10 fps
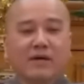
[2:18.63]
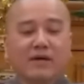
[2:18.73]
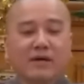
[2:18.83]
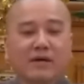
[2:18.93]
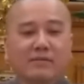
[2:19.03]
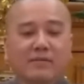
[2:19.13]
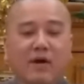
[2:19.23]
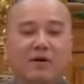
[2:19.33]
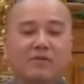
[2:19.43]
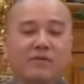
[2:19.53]
à,
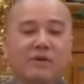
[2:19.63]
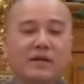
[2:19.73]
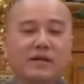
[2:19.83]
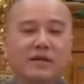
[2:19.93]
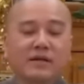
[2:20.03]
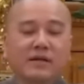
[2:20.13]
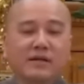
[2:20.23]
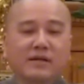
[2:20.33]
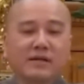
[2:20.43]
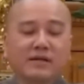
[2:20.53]
bỏ vô cái
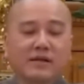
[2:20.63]
à,